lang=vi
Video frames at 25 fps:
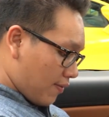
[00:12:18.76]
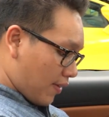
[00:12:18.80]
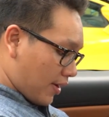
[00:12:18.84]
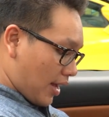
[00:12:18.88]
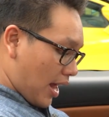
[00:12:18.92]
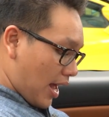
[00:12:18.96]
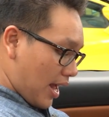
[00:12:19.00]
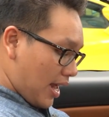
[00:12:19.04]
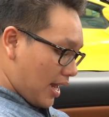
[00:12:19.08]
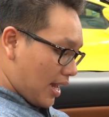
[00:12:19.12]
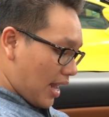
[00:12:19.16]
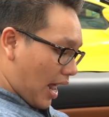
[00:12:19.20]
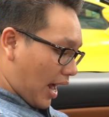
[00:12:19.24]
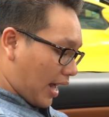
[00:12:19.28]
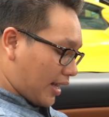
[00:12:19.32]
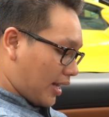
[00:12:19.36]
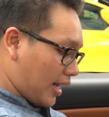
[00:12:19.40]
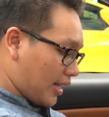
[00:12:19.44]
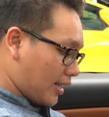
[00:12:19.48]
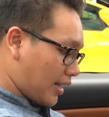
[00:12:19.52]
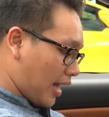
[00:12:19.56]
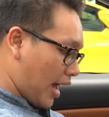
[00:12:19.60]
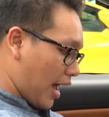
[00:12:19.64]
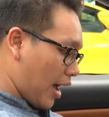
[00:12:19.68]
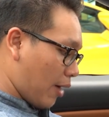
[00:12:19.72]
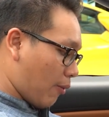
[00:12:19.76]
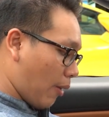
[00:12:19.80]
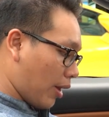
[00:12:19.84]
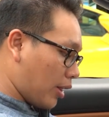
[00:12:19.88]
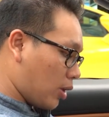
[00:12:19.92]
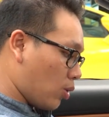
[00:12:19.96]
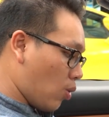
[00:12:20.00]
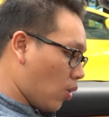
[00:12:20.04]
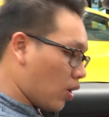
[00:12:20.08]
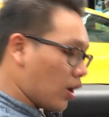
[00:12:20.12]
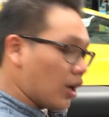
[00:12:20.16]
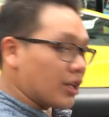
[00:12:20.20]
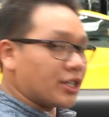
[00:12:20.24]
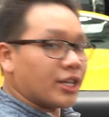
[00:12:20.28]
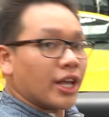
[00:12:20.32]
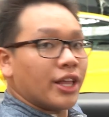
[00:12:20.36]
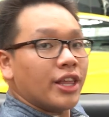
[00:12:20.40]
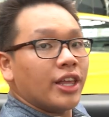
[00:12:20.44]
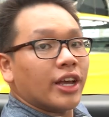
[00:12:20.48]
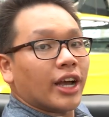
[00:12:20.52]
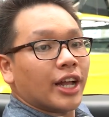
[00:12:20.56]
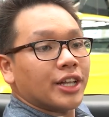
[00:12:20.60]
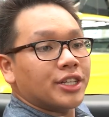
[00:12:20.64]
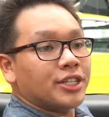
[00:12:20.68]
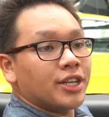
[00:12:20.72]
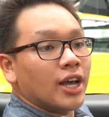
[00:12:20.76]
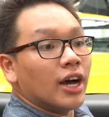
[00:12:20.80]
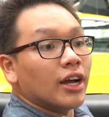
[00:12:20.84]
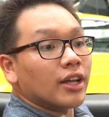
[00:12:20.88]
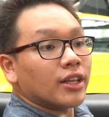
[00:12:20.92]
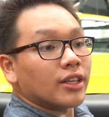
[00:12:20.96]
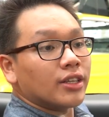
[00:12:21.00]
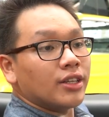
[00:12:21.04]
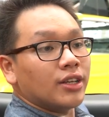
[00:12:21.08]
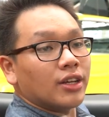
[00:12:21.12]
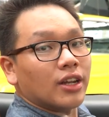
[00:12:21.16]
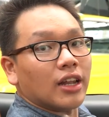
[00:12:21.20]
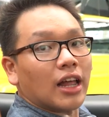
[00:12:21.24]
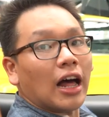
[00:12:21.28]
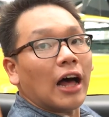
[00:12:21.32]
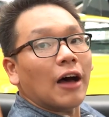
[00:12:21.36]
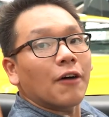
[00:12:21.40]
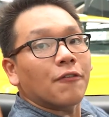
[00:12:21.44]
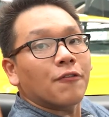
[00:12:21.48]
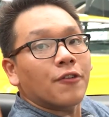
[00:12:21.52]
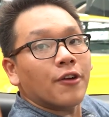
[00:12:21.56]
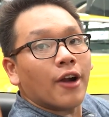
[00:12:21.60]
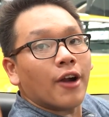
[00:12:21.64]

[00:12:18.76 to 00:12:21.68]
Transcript: Và đây là cái thiết kế quen thuộc ở trên những cái chiếc như là